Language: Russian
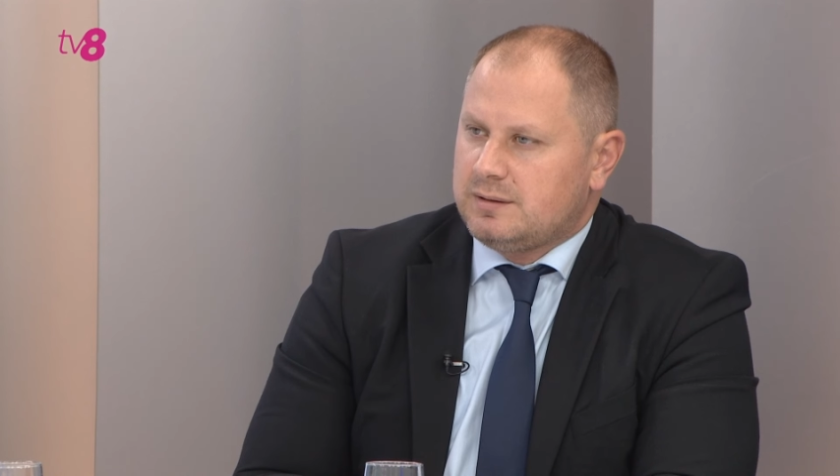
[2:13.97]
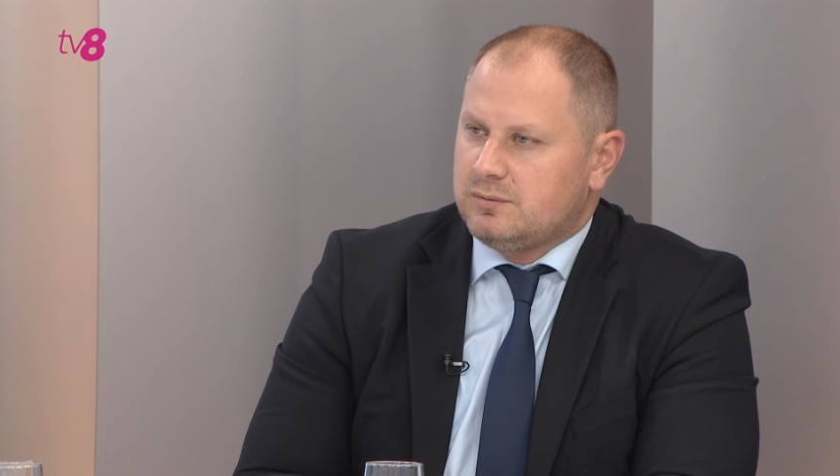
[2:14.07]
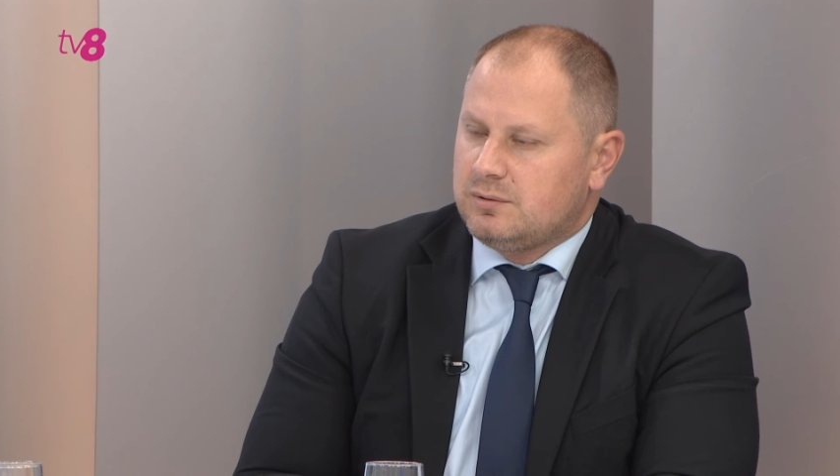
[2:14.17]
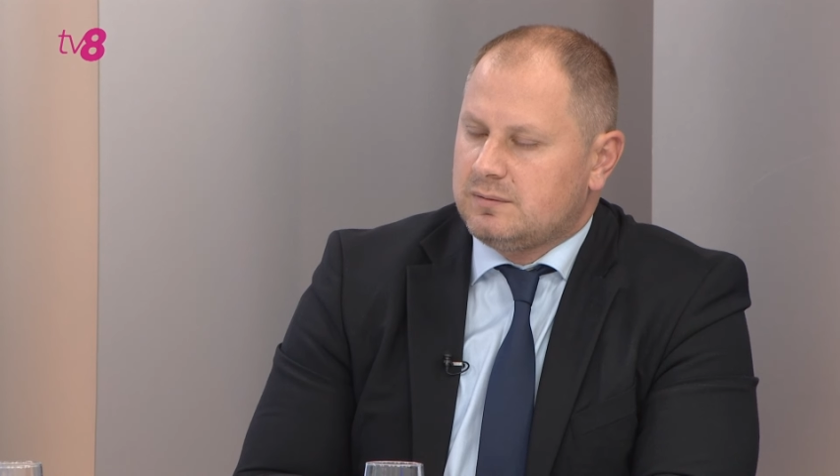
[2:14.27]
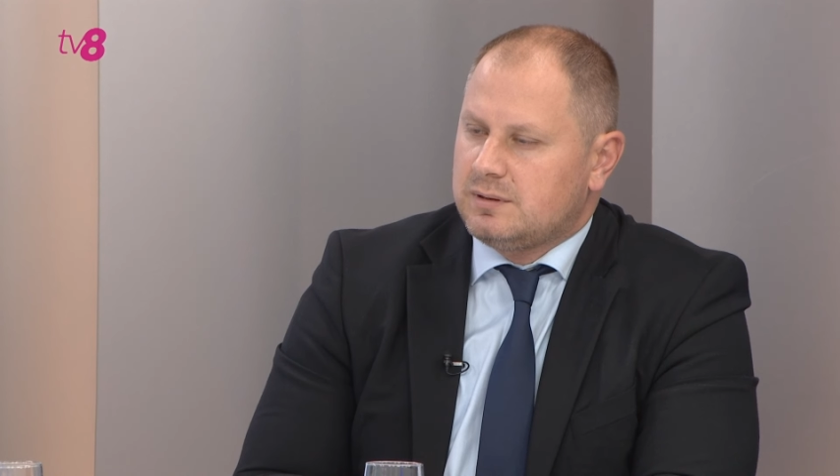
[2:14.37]

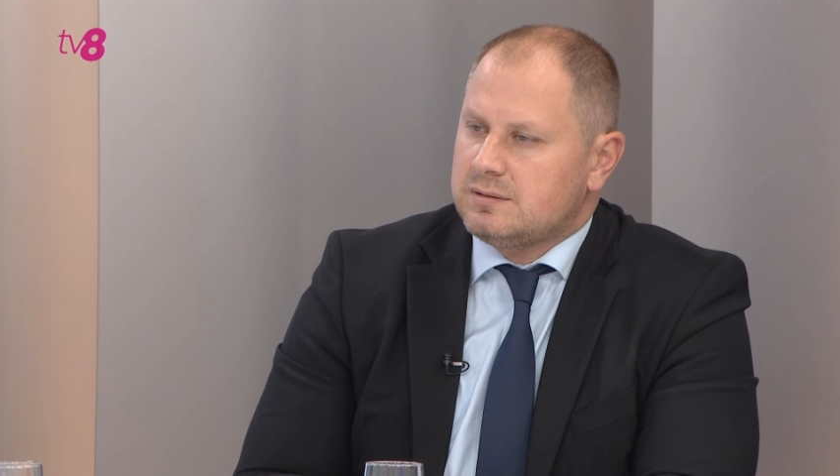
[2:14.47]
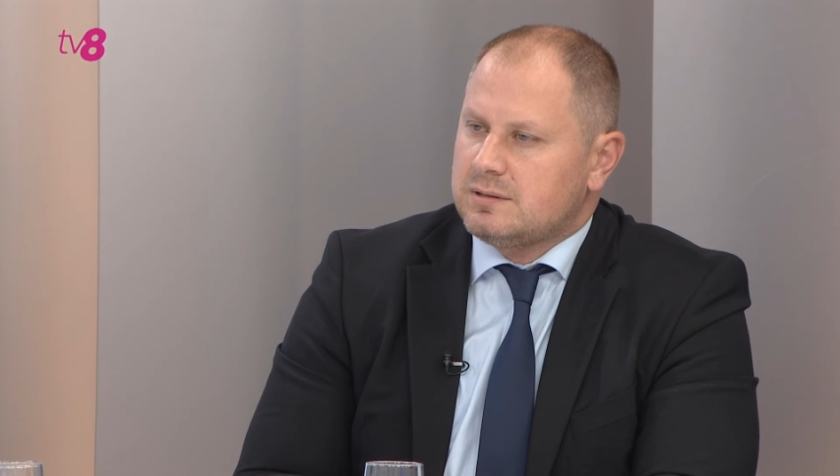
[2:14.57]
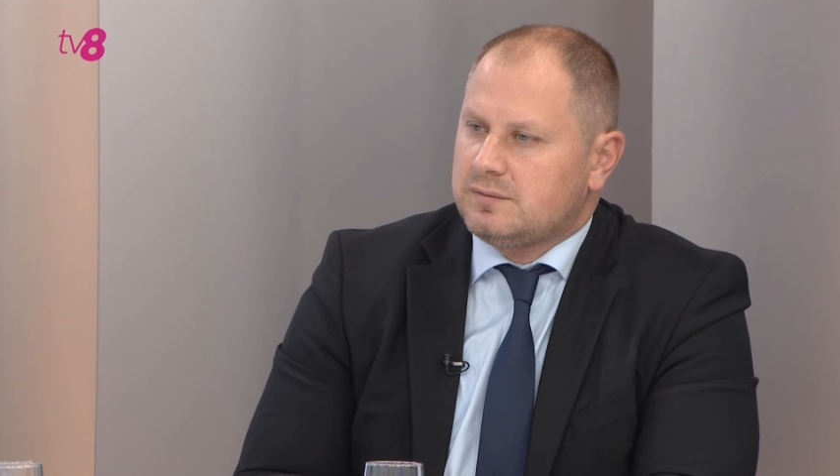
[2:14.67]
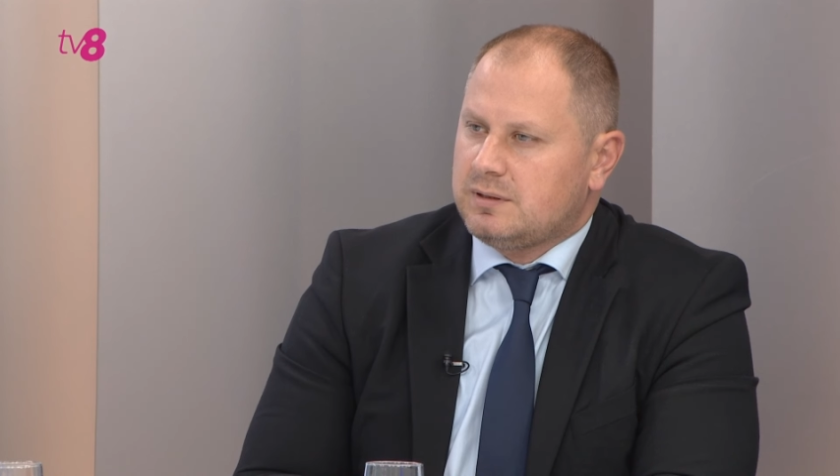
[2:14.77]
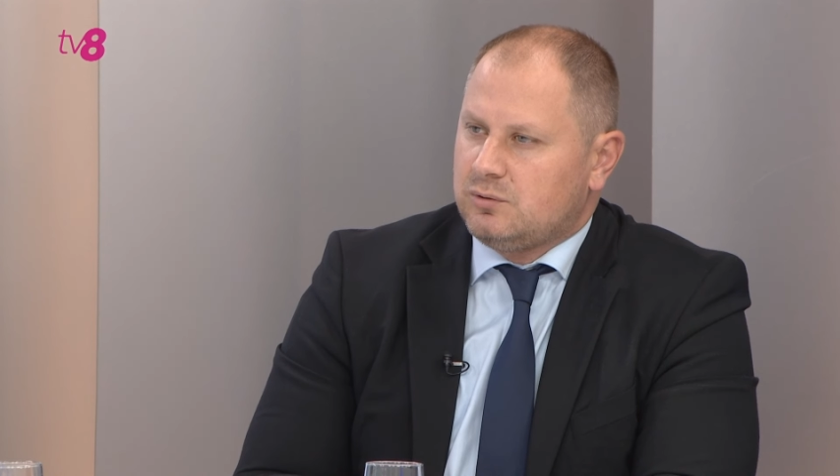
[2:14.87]
которые
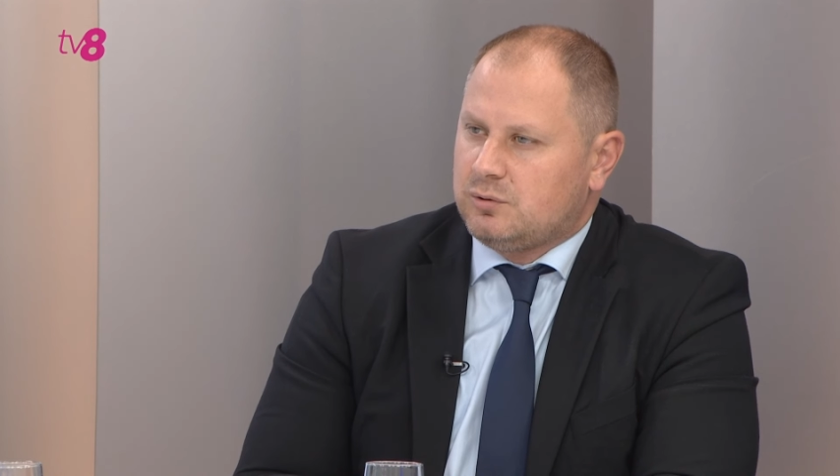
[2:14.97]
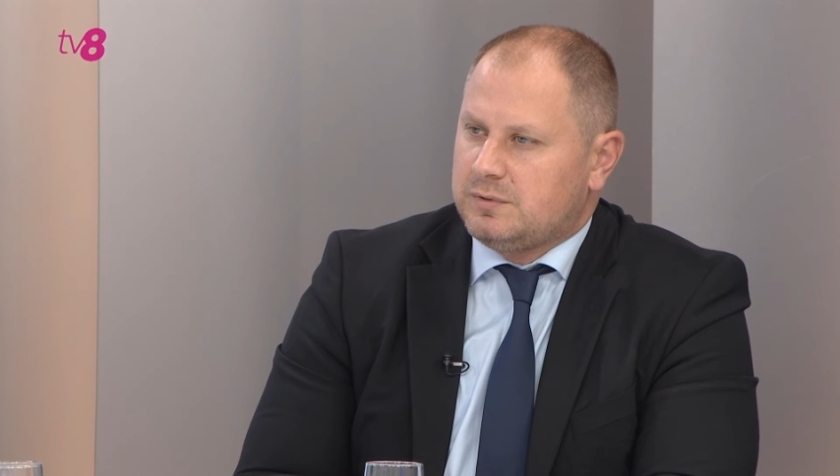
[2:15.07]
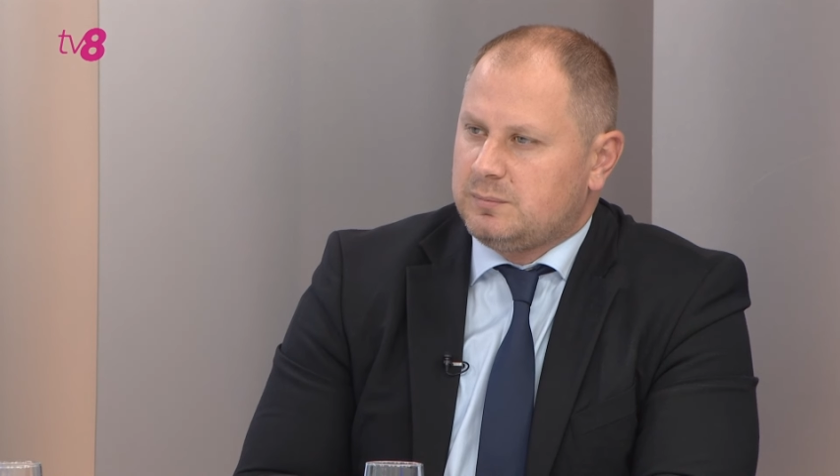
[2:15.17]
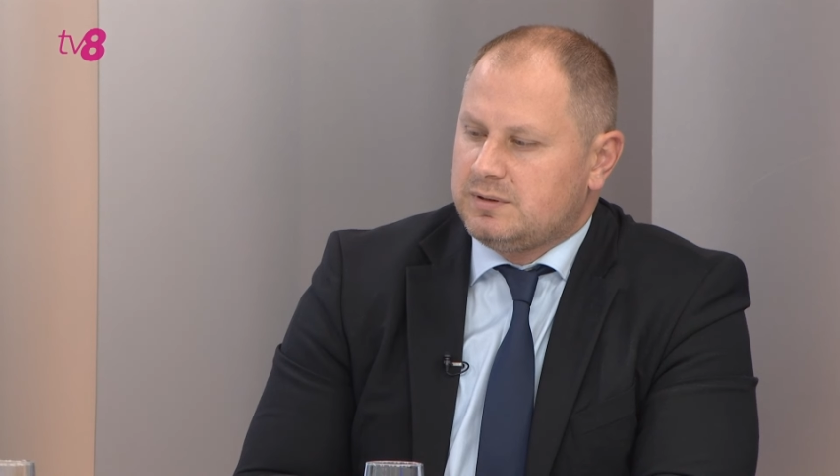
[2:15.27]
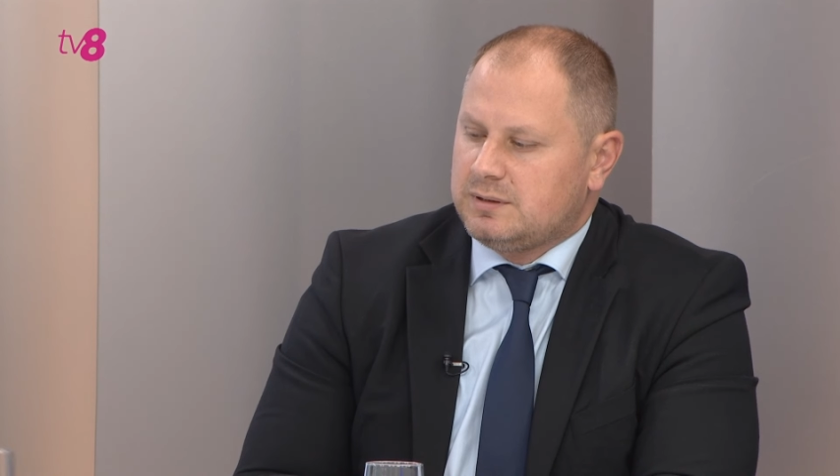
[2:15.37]
являются автономными.